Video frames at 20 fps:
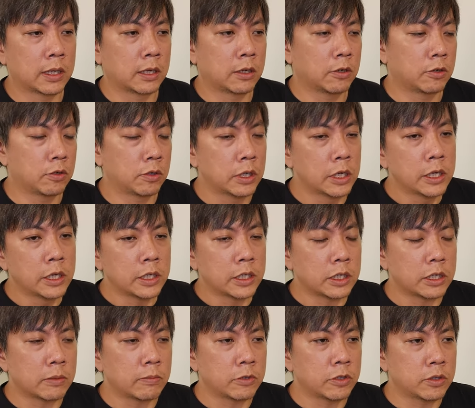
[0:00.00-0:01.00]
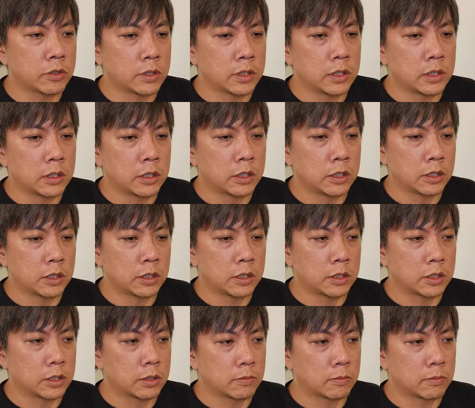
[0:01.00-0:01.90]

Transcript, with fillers: 然后也没有任何的